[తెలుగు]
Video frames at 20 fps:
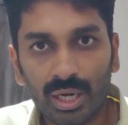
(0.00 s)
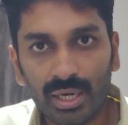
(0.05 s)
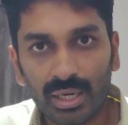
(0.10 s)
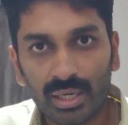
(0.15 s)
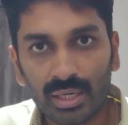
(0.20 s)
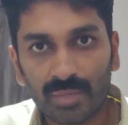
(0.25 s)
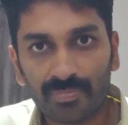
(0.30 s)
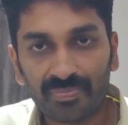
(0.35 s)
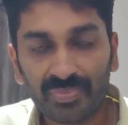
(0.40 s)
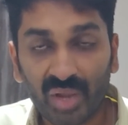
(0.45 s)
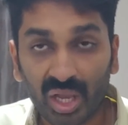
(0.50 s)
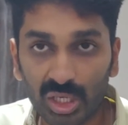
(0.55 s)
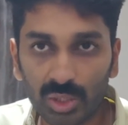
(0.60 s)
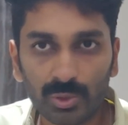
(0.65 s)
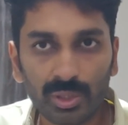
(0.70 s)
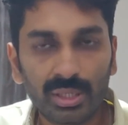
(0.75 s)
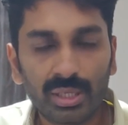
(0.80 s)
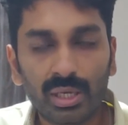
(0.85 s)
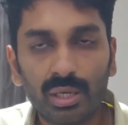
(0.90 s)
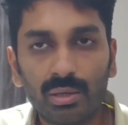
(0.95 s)
అండ్
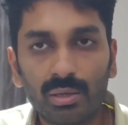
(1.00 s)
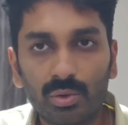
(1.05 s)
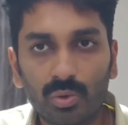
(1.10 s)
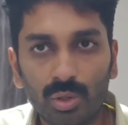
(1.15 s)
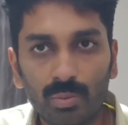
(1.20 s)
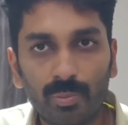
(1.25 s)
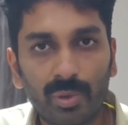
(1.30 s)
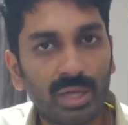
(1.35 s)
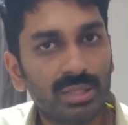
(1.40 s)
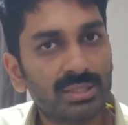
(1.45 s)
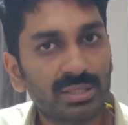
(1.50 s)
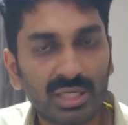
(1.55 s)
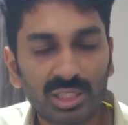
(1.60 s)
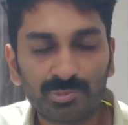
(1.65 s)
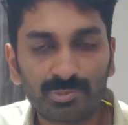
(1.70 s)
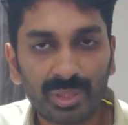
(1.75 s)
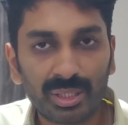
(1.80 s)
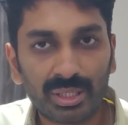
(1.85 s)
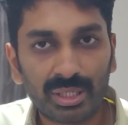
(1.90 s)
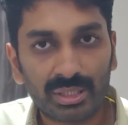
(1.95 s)
అశ్విన్కి గుడ్ బాల్స్
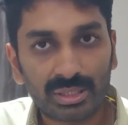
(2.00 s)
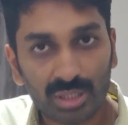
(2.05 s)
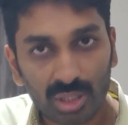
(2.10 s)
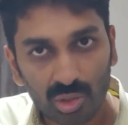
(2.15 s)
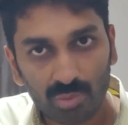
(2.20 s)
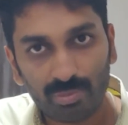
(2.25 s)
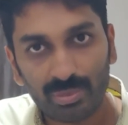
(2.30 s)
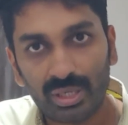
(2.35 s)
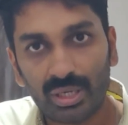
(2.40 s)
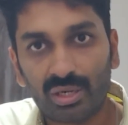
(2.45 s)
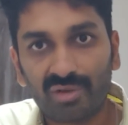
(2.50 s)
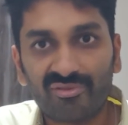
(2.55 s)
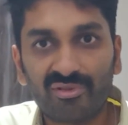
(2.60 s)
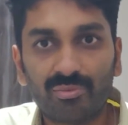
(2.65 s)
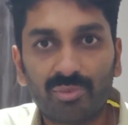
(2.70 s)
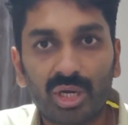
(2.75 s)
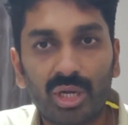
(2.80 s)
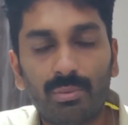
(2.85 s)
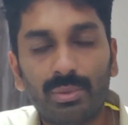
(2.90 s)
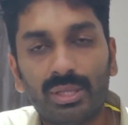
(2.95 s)
రెస్పెక్ట్ ఇచ్చాడు మెరిట్ ఆఫ్
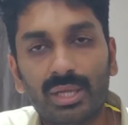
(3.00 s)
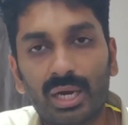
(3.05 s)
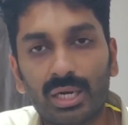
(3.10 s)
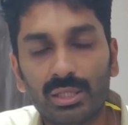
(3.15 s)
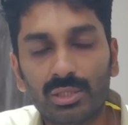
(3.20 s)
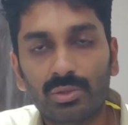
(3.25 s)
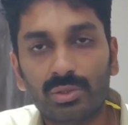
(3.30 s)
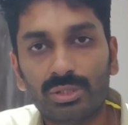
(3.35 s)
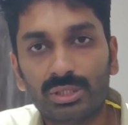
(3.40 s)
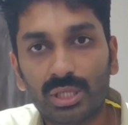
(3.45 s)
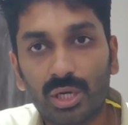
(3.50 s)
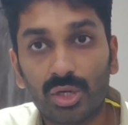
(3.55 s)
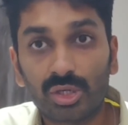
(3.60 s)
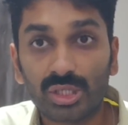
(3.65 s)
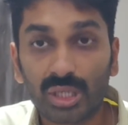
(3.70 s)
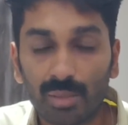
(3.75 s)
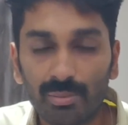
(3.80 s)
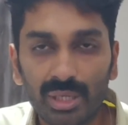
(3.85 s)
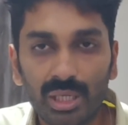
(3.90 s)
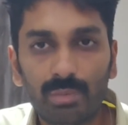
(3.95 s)
ద బాల్ మీద ఆడుతూ వచ్చాడు
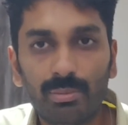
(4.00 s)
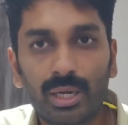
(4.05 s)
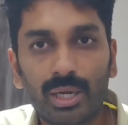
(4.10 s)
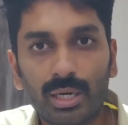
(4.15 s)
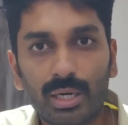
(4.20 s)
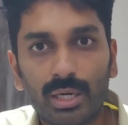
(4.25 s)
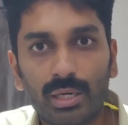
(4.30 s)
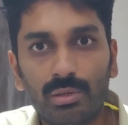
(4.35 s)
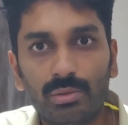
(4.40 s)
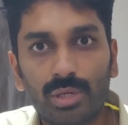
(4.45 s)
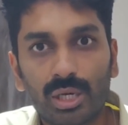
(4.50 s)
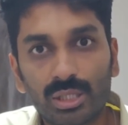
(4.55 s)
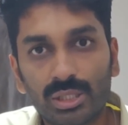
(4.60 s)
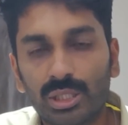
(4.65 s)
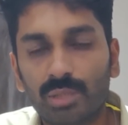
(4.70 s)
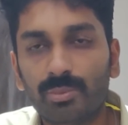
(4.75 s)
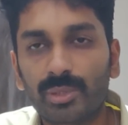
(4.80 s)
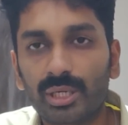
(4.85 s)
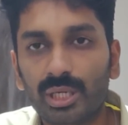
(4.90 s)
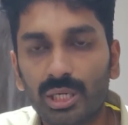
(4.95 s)
షమీన్ బాగా ఆడాడు
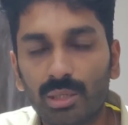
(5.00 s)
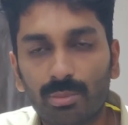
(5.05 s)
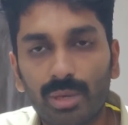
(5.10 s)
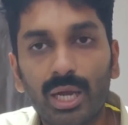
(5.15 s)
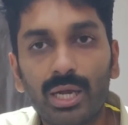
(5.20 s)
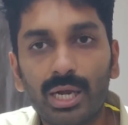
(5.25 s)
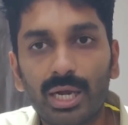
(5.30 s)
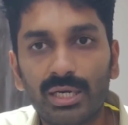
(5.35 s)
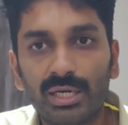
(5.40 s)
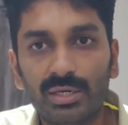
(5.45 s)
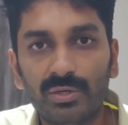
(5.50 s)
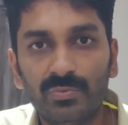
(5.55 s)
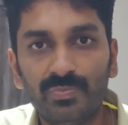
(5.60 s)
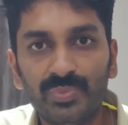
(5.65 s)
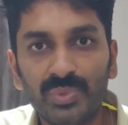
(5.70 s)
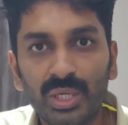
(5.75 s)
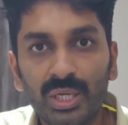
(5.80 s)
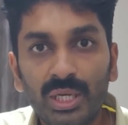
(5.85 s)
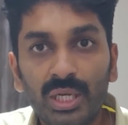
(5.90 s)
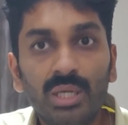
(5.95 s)
అక్షర్ పటేల్ని బాగా ఆడాడు
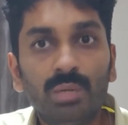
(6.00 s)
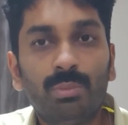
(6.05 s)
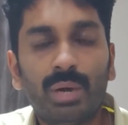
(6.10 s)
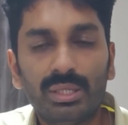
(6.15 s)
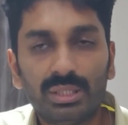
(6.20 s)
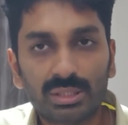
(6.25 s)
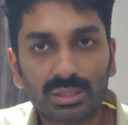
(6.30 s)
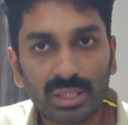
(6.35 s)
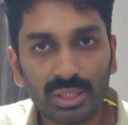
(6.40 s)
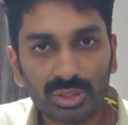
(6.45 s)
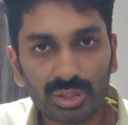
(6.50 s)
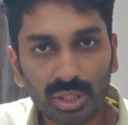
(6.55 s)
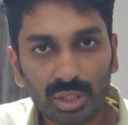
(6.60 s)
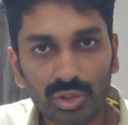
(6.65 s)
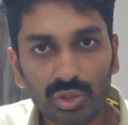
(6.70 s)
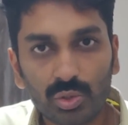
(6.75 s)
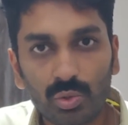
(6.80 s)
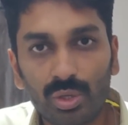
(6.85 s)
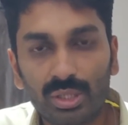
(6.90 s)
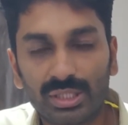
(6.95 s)
మంచి సెంచరీ
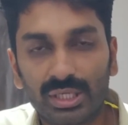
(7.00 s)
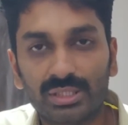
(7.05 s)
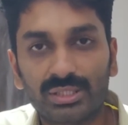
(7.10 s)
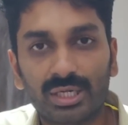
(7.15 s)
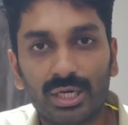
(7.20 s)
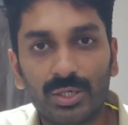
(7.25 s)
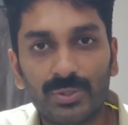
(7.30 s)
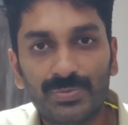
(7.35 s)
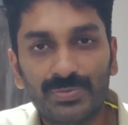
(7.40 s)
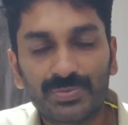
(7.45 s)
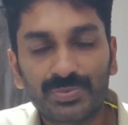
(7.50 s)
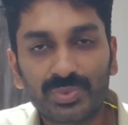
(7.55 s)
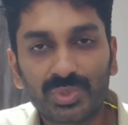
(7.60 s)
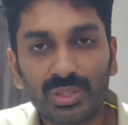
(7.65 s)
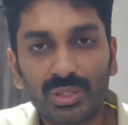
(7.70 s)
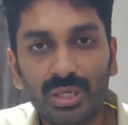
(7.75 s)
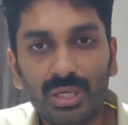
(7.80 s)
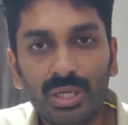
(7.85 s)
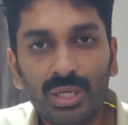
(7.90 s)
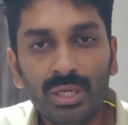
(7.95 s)
స్కోర్ చేశాడు
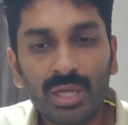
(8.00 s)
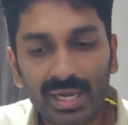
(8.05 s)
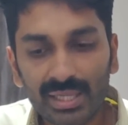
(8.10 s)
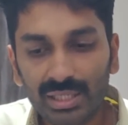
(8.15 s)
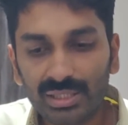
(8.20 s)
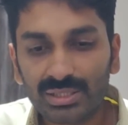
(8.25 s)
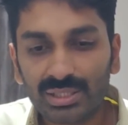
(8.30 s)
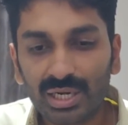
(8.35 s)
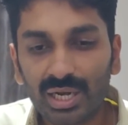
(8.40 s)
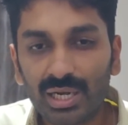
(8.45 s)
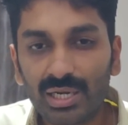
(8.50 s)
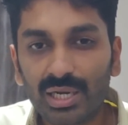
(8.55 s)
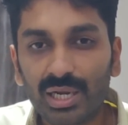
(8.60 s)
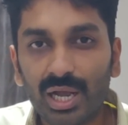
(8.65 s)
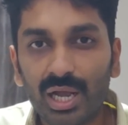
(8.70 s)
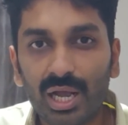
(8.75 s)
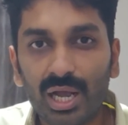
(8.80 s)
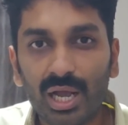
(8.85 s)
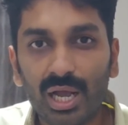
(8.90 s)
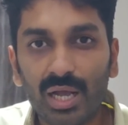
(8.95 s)
ఐ థింక్
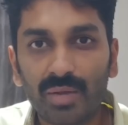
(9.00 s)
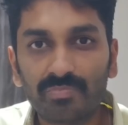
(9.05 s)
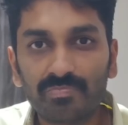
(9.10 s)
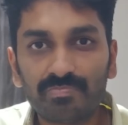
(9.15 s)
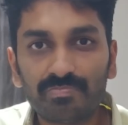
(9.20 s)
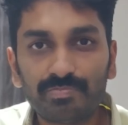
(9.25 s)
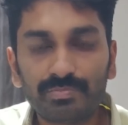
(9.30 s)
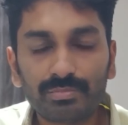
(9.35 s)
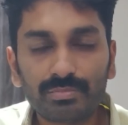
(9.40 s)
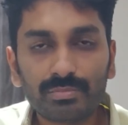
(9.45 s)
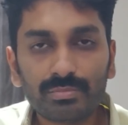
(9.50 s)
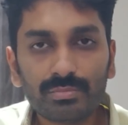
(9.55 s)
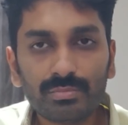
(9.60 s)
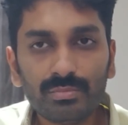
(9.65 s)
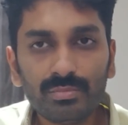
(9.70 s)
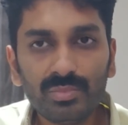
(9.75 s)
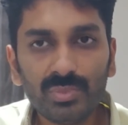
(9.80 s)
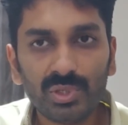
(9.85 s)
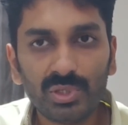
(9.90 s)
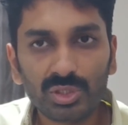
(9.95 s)
శ్రీలంక
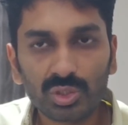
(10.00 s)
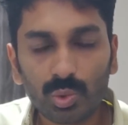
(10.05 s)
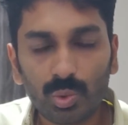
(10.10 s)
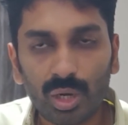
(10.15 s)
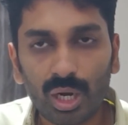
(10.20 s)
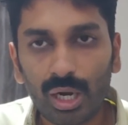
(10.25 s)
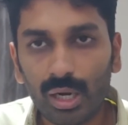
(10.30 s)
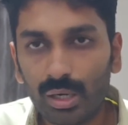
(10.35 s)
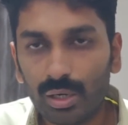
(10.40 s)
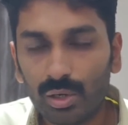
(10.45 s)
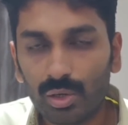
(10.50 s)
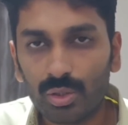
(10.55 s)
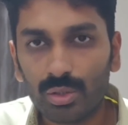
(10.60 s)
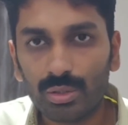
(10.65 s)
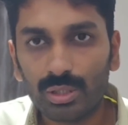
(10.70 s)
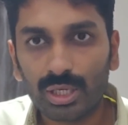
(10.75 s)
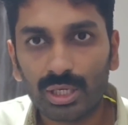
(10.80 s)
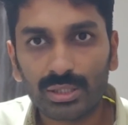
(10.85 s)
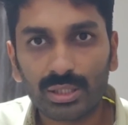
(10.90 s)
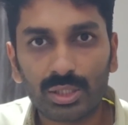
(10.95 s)
స్క్వాడ్లో
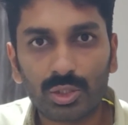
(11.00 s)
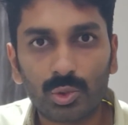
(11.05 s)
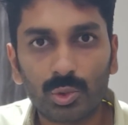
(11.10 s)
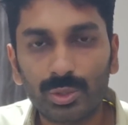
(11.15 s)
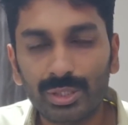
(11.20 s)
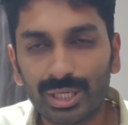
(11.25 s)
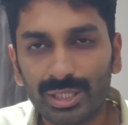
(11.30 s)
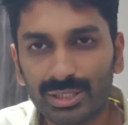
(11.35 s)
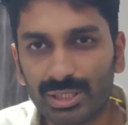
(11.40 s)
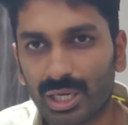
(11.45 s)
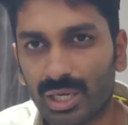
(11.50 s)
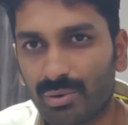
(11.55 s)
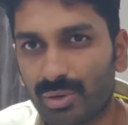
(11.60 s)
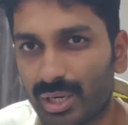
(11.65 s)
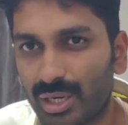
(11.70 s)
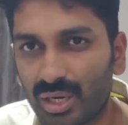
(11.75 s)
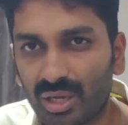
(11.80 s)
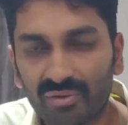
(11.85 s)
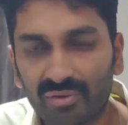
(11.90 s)
గత టూ ఇయర్స్గా వన్